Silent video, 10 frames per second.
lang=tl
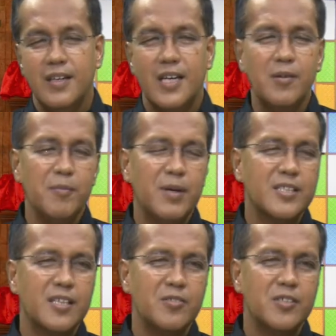Amin
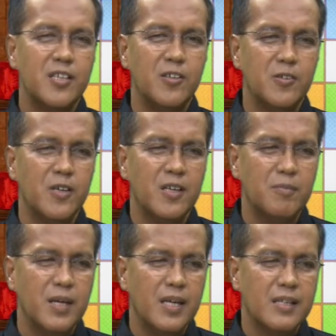mga Sadusiyo ang
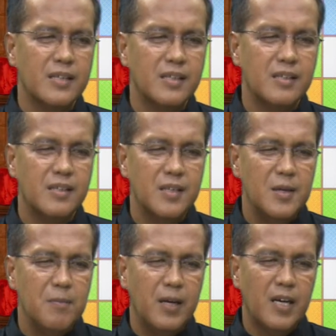mga
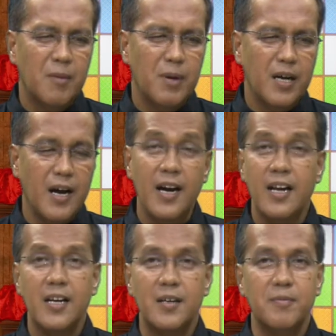
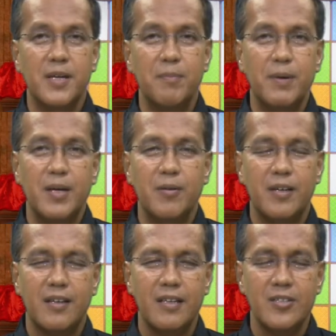pinakamag-aram han panahon ni
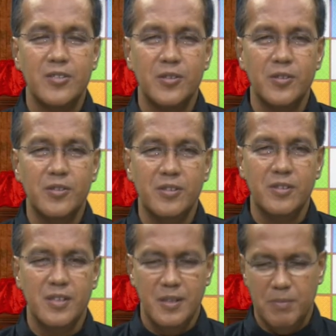Kristo,
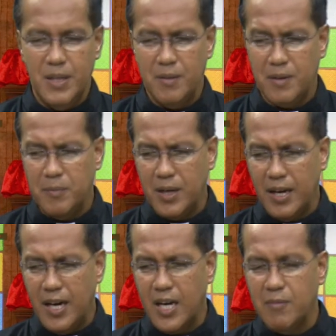
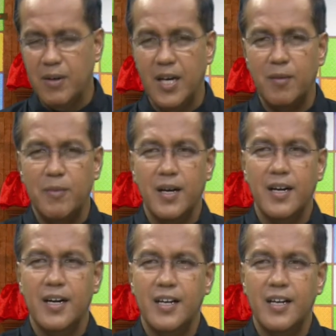pinakamag-aram han mga